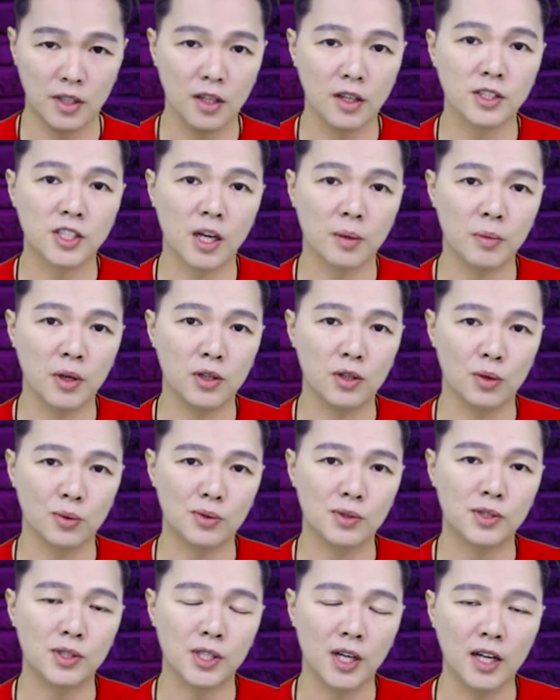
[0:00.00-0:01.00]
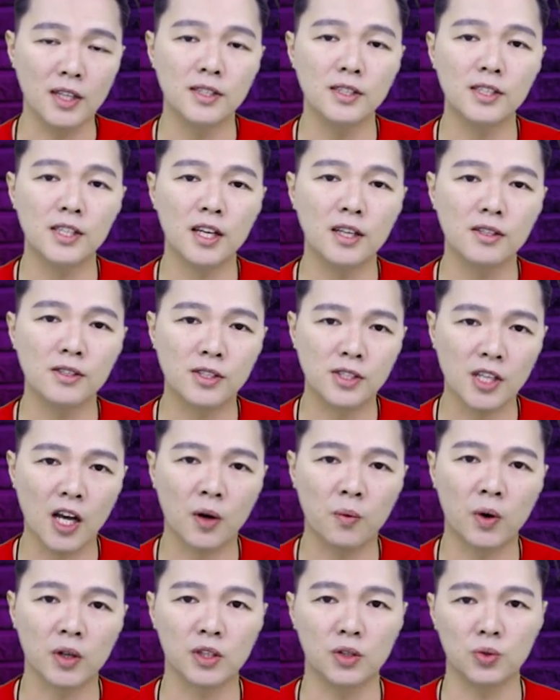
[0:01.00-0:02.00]
那个上面有成千
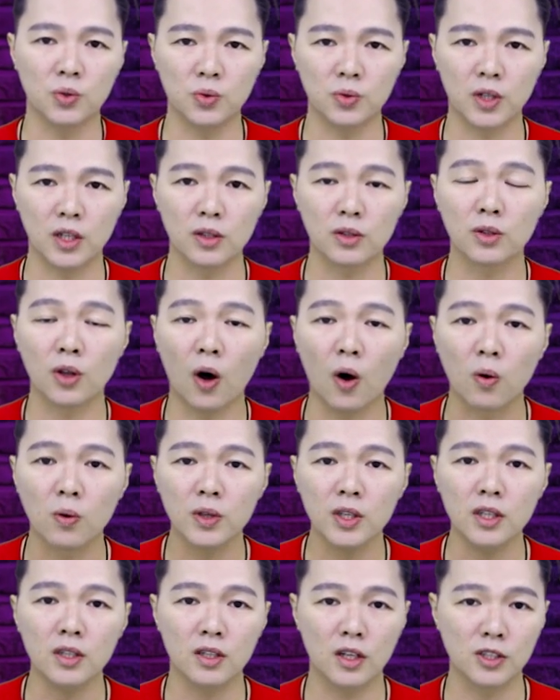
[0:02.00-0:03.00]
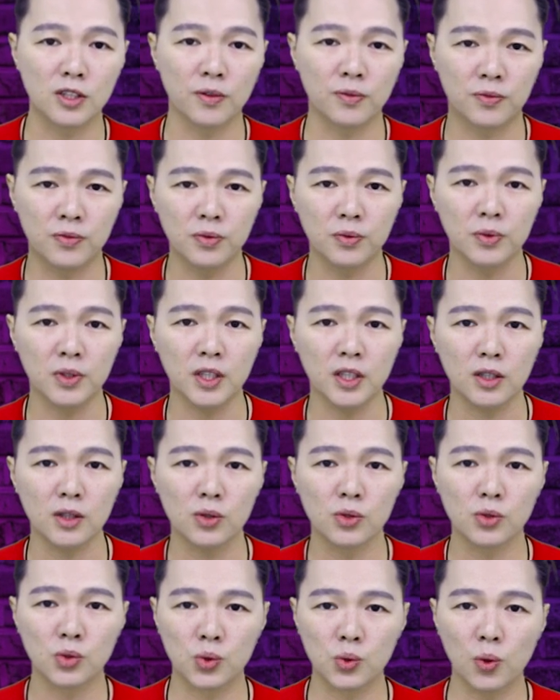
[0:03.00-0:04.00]
上万的女人同意而且附议，
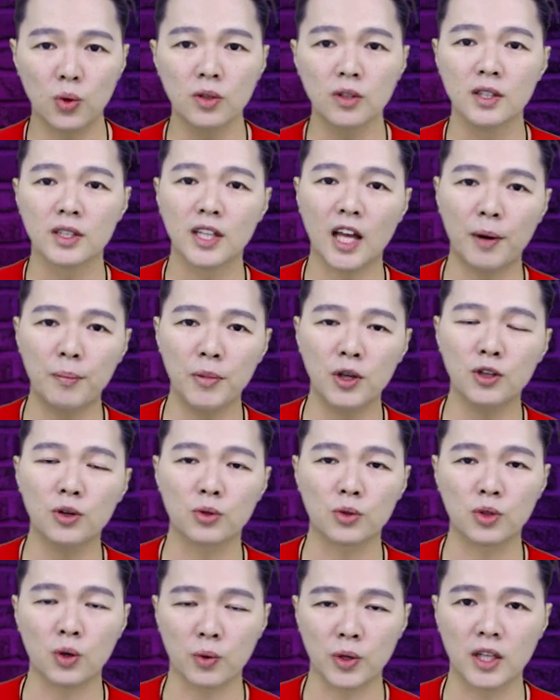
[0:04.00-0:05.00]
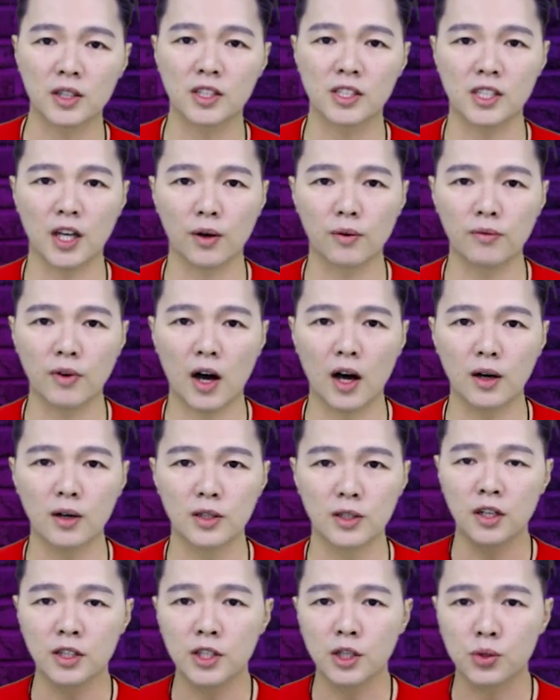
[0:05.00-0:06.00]
说他们也有同样的想法，
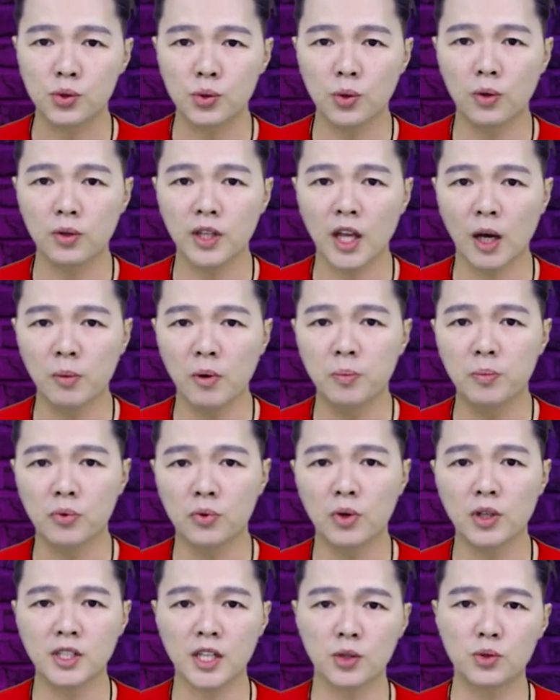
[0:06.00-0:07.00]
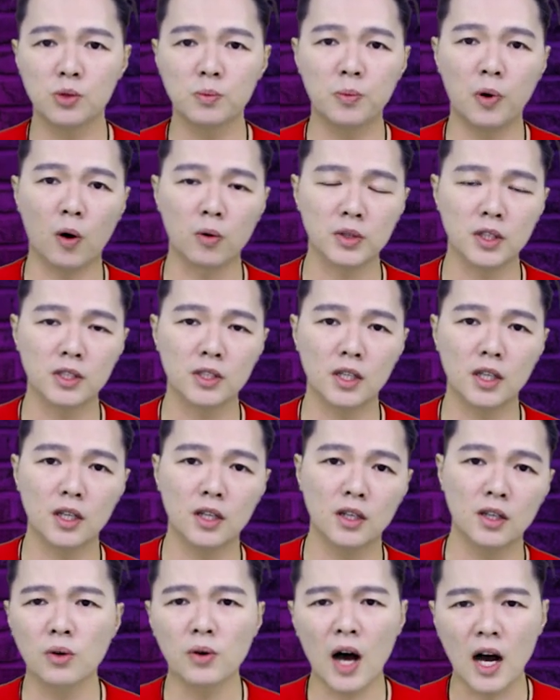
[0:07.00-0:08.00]
而且说他们不会再去碰那
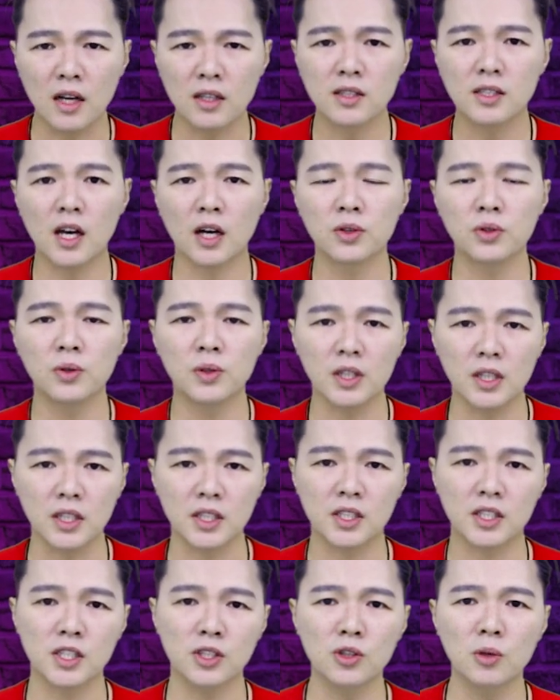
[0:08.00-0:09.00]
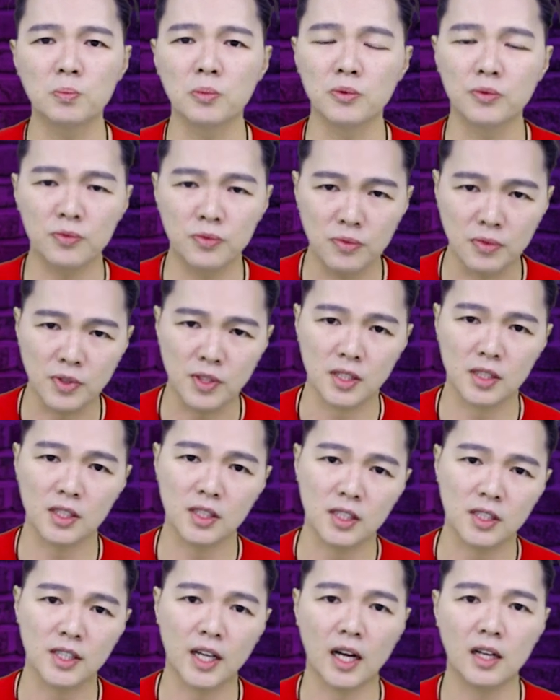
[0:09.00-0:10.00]
些又肮脏又恶心又不负责
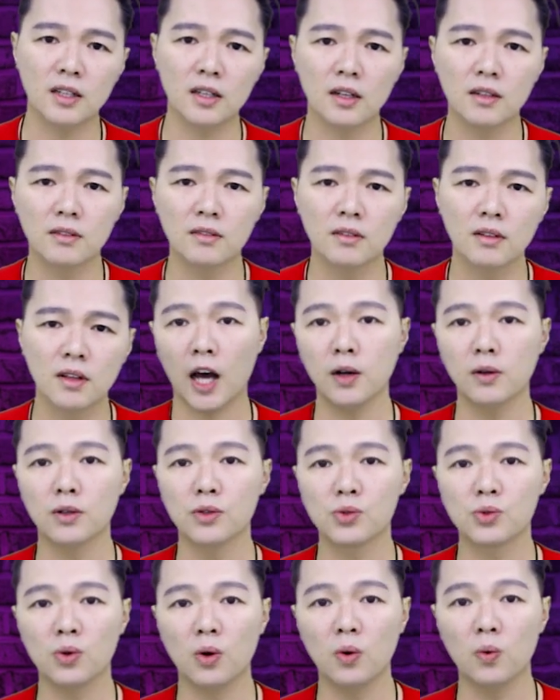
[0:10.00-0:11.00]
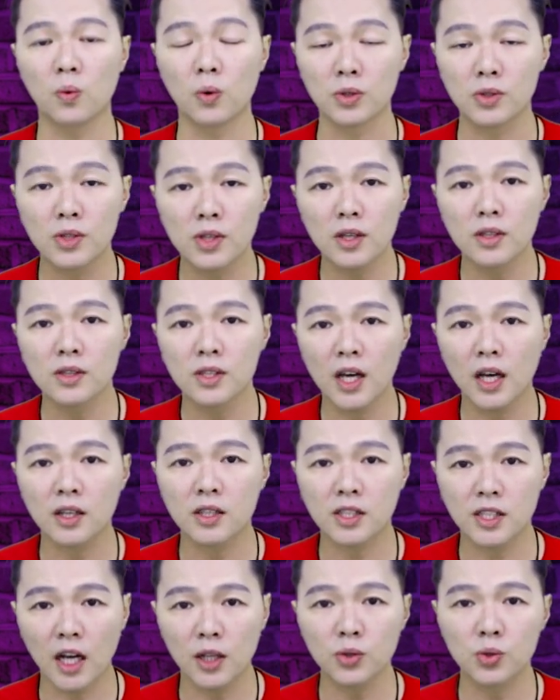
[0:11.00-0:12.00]
任的男人。还有人说，我正在
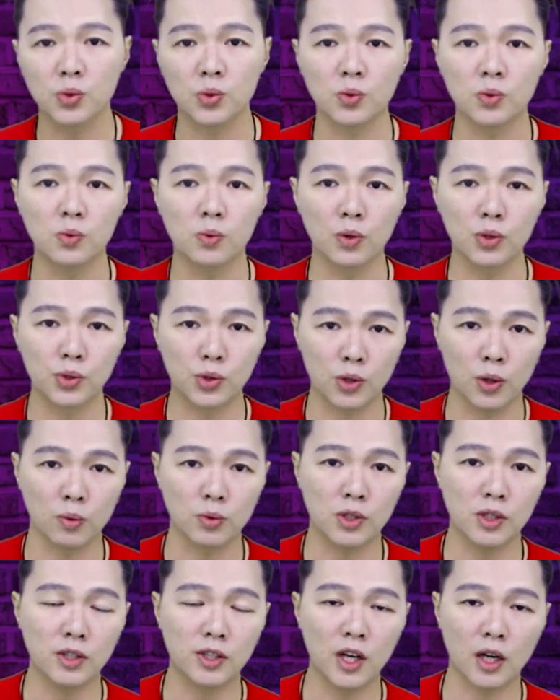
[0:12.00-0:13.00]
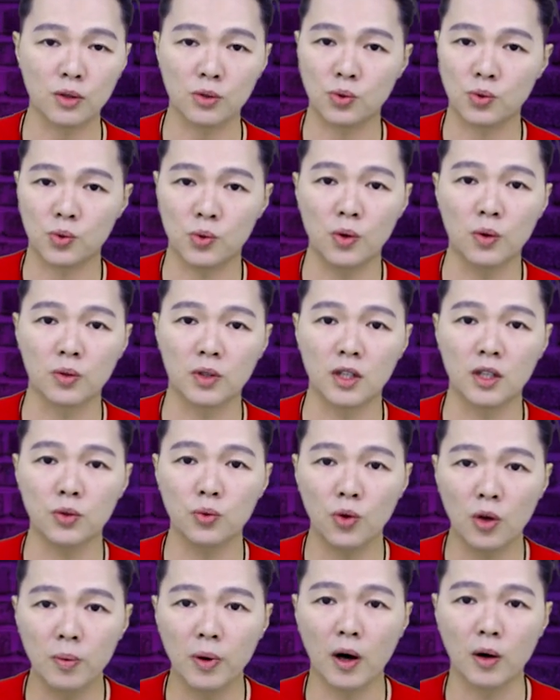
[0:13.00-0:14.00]
删除我手机上所有的
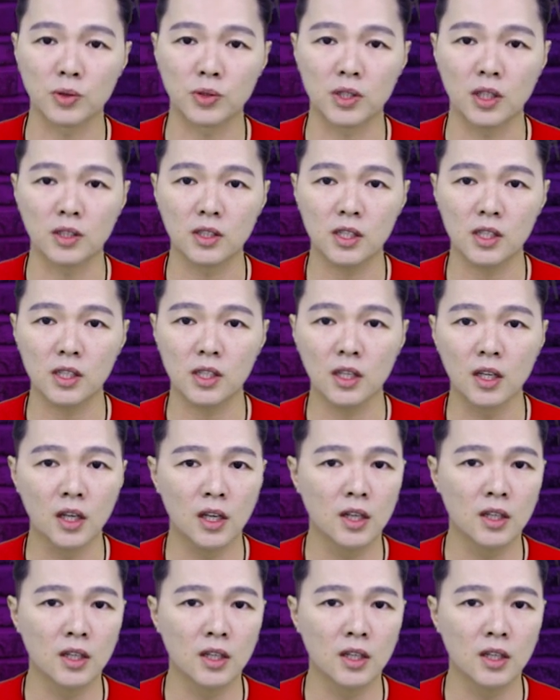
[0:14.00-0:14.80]
约炮神器，